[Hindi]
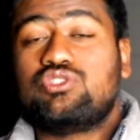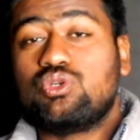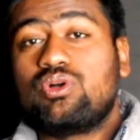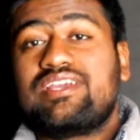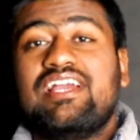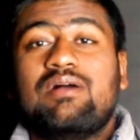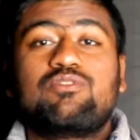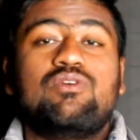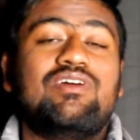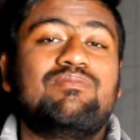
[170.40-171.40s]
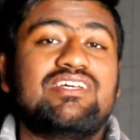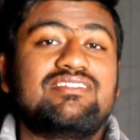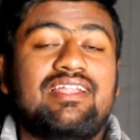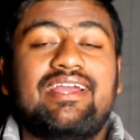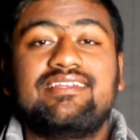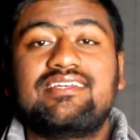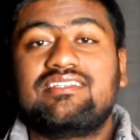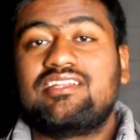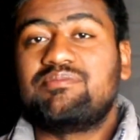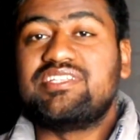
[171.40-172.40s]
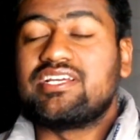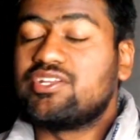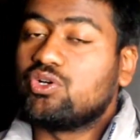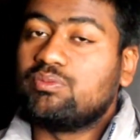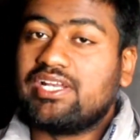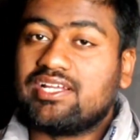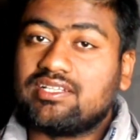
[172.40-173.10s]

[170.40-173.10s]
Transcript: जो कि आपको वन प्लस नाइन के अंदर भी देखने को मिला